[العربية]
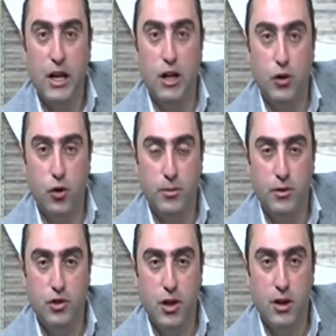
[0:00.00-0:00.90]
اليوم
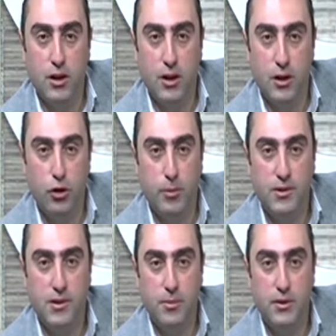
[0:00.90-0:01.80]
ان شاء الله يوم
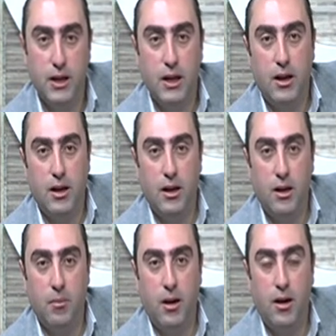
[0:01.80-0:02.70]
السبت
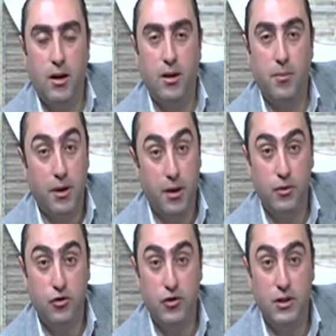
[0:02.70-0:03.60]
آه، مع
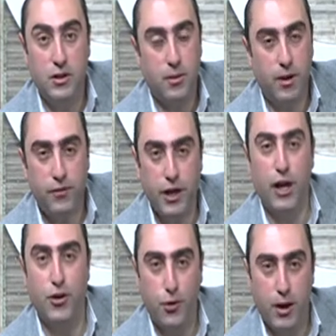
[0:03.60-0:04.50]
برامج جديده طبعا في
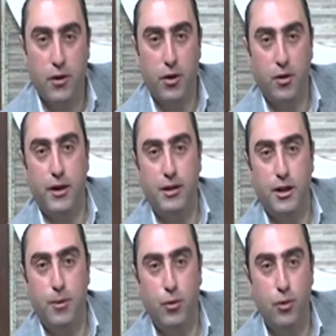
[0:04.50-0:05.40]
اكثر واكثر راح
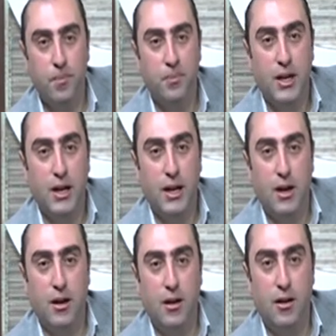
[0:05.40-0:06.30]
يتابعوه
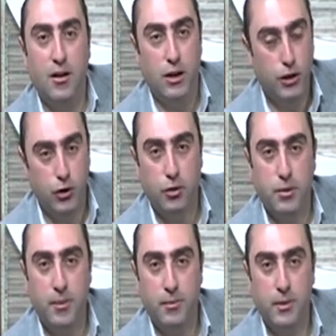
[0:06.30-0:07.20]
آه، اليوم
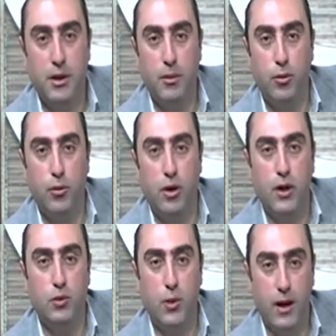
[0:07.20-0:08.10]
طبعا من
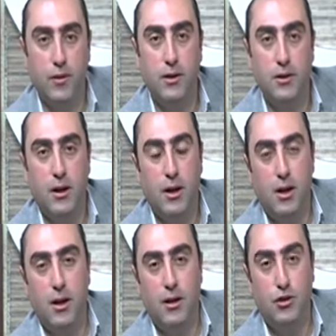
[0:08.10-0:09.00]
البروموهات وايضا
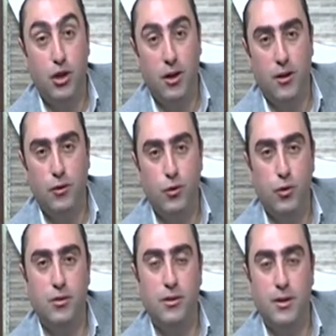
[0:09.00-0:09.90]
آه، ان شاء الله
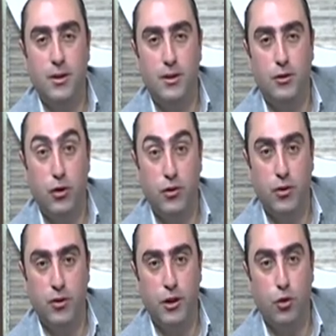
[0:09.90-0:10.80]
نكون عند
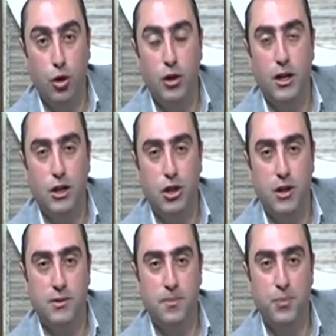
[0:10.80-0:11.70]
حسن ظن كل
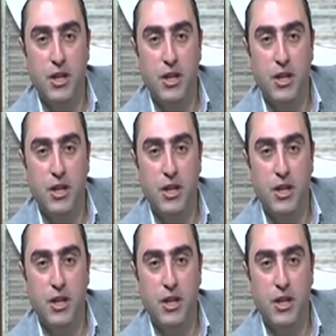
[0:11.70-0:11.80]
الاشخاص